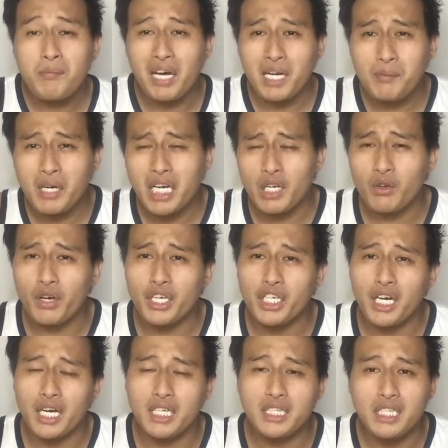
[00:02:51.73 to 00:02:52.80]
para magkaroon kayo
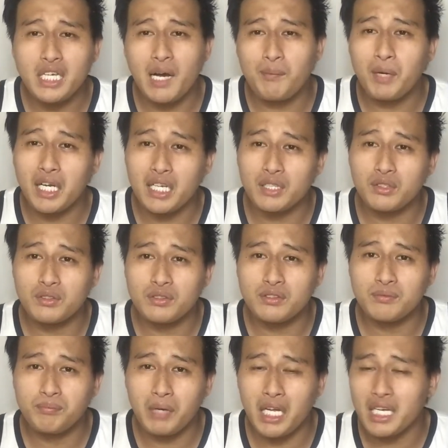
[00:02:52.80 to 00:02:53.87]
ng idea para
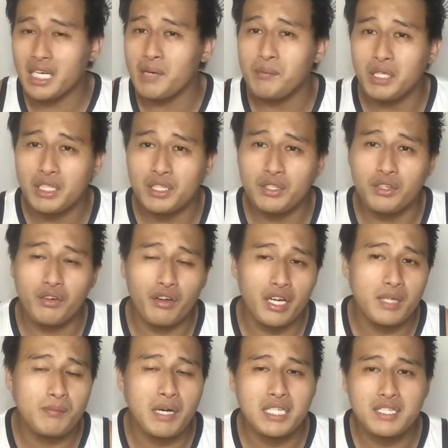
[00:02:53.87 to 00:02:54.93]
doon para gamitin niyo yung
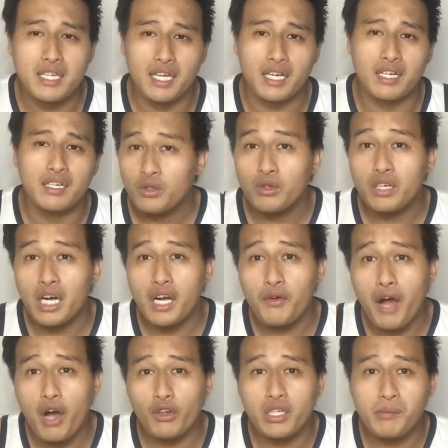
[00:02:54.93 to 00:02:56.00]
Kain Master. Kung
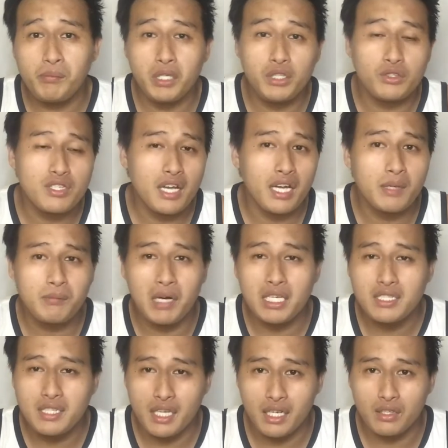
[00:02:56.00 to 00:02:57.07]
gagawa ako ng video sa Kain
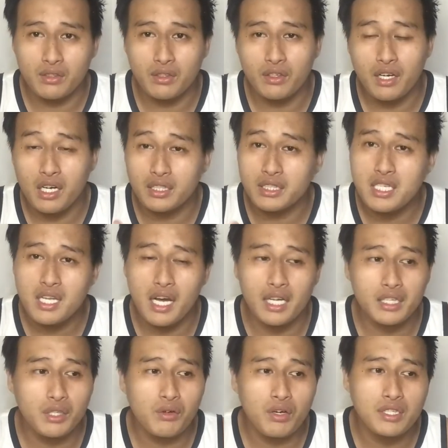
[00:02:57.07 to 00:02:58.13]
Master, no, ang
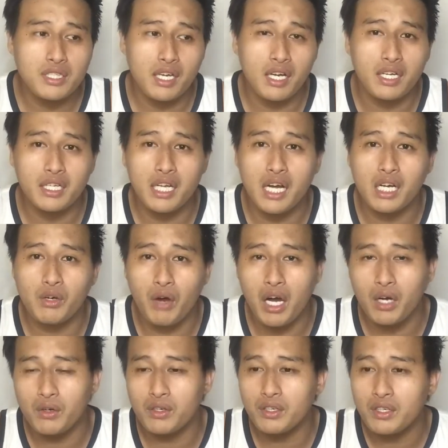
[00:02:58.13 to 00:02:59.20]
diskarte ko kasi ang
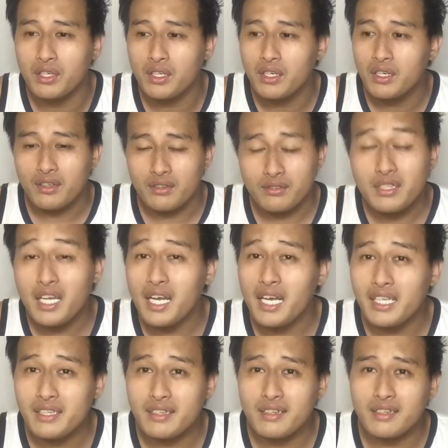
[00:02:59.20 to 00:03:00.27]
ginagawa ko,
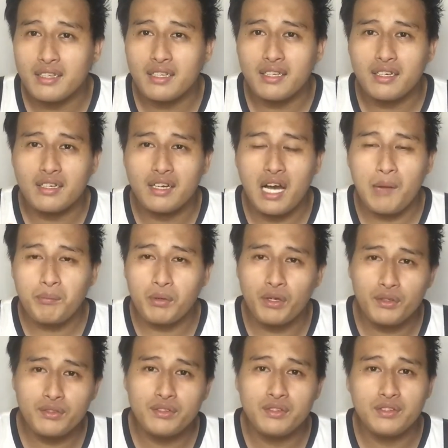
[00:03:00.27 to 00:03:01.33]
delete, upload,